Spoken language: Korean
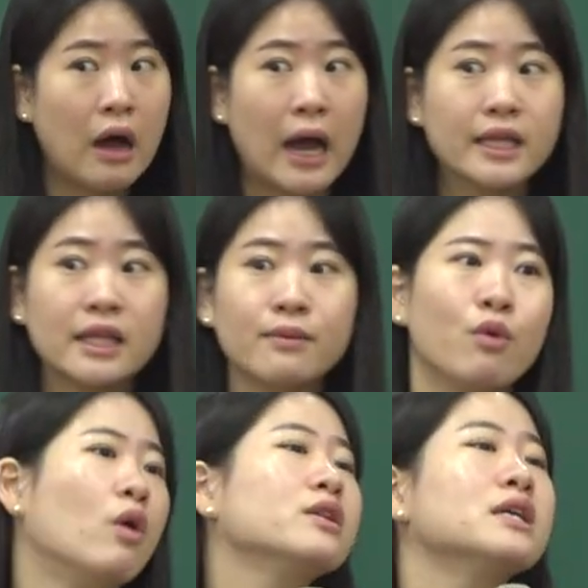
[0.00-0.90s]
하나님이
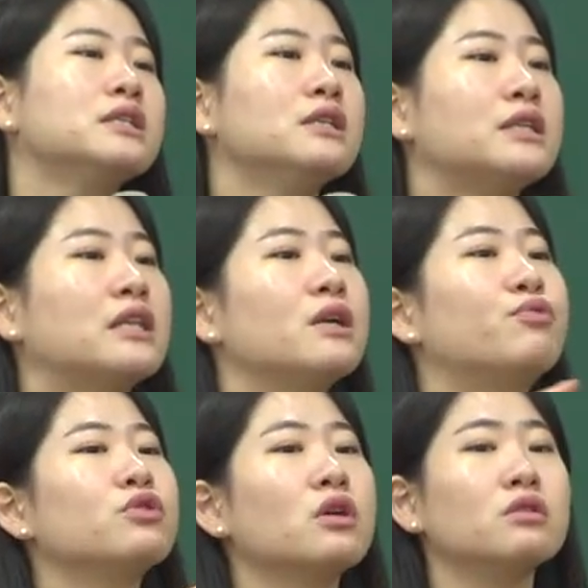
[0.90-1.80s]
원하시는 자들을
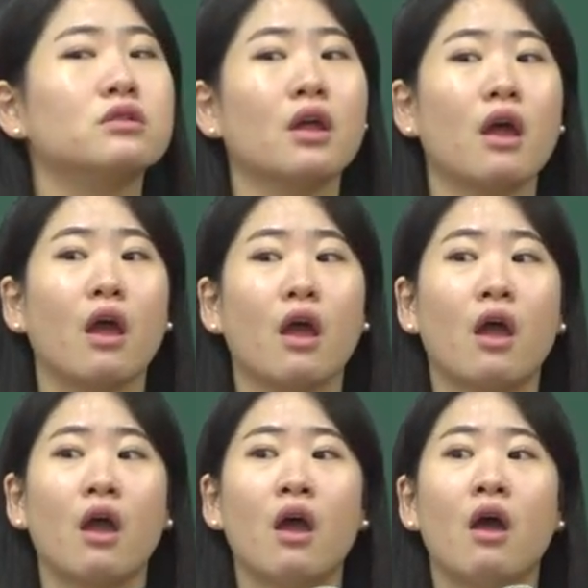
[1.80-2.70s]
부르셨는데
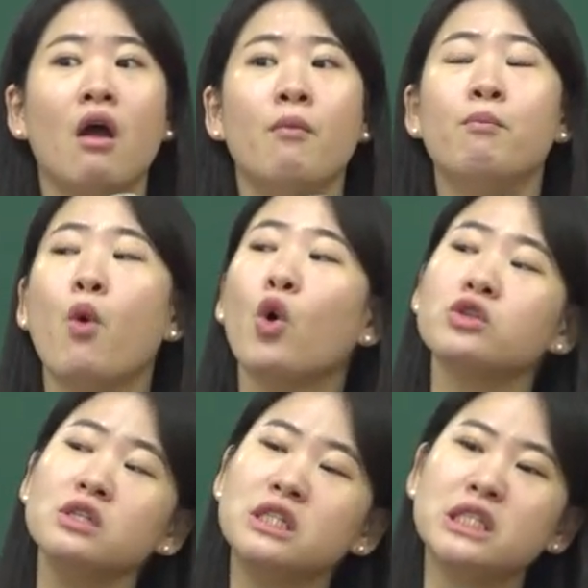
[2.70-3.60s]

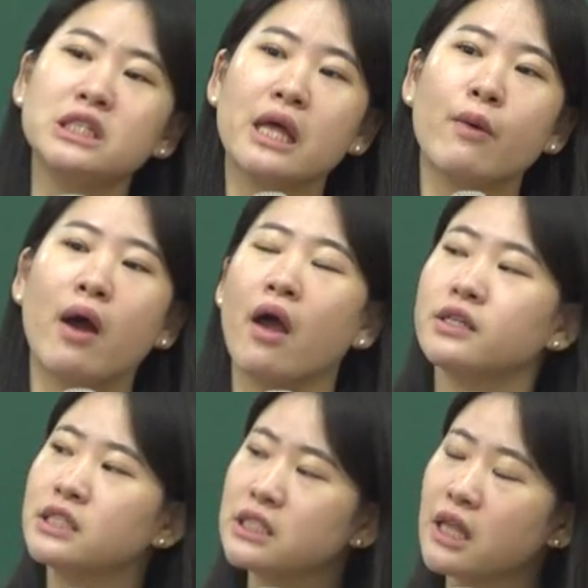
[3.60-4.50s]
모든 시대와
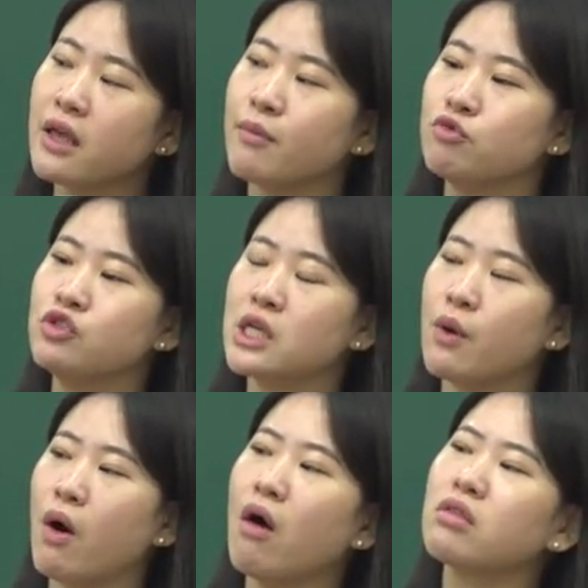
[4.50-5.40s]
시대의
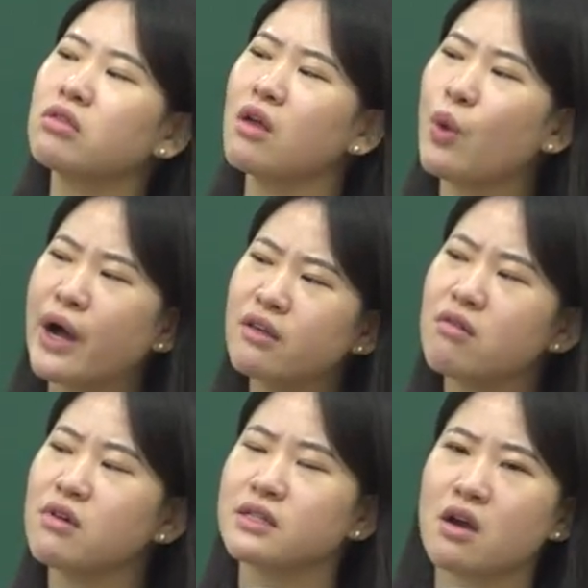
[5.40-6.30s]
문제와 어떤
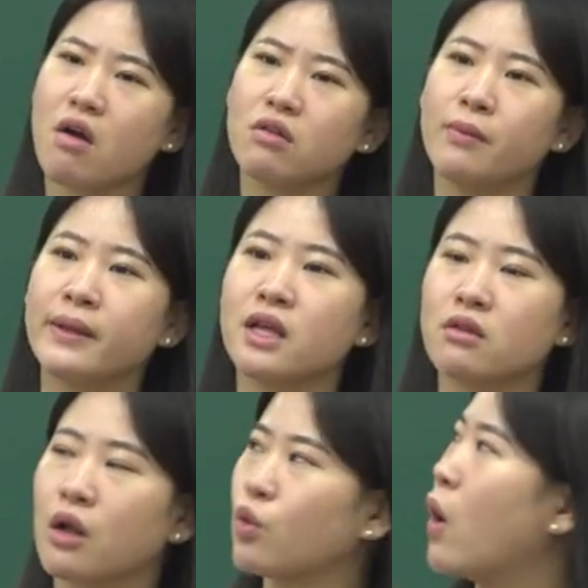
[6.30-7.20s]
환경과 사건을
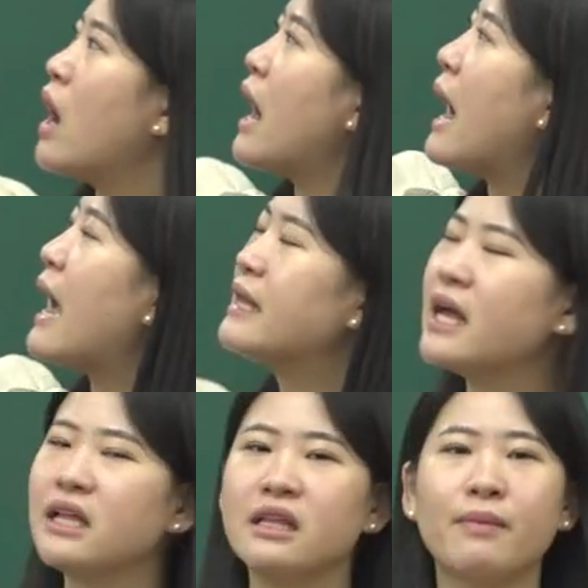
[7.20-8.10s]
만나더라도
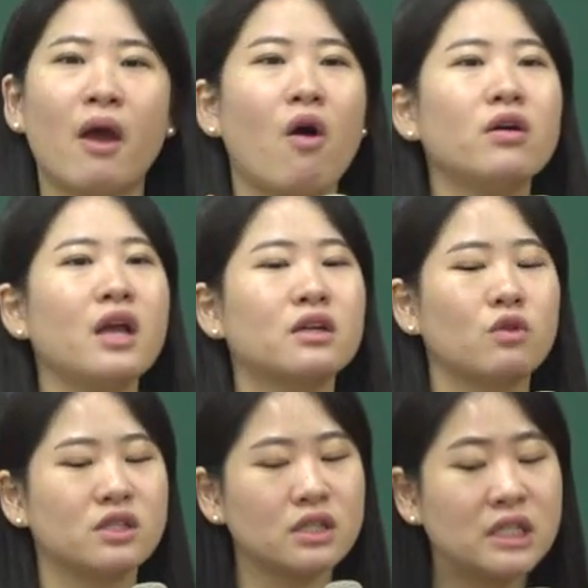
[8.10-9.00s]
하나님의 언약
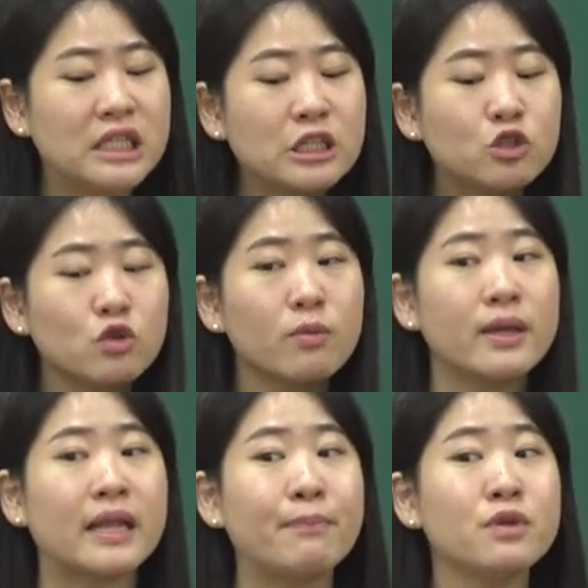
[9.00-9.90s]
되신
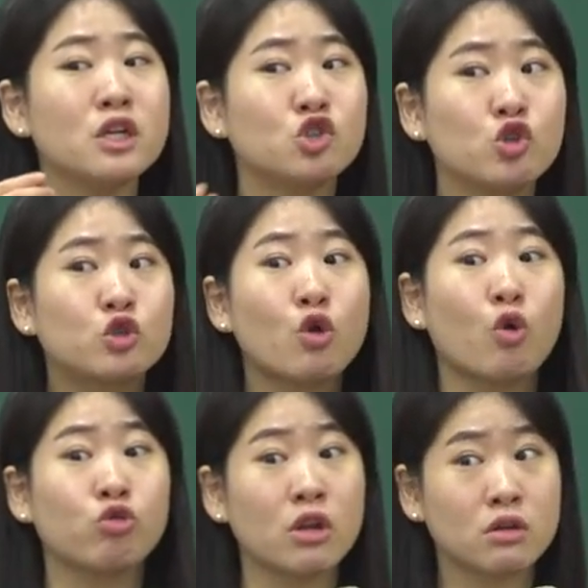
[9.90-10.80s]
그리스도만 남길 수
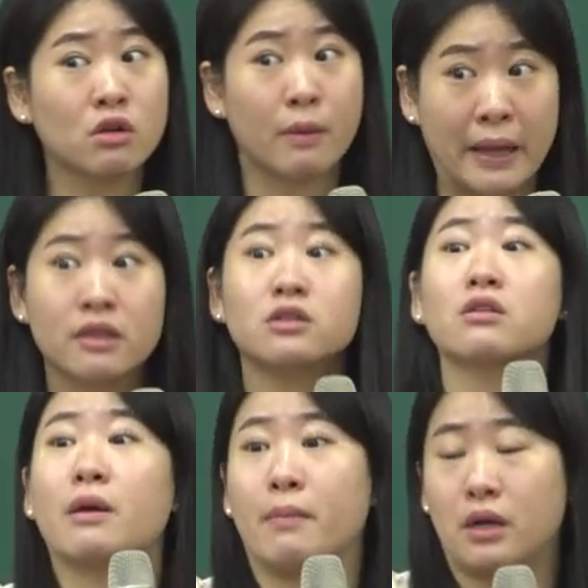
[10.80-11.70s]
있도록 우리를 그렇게
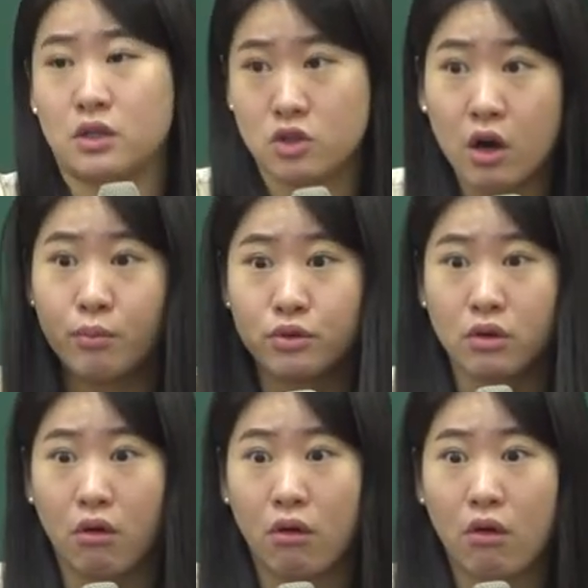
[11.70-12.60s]
만드셨단 말이야. 처음부터.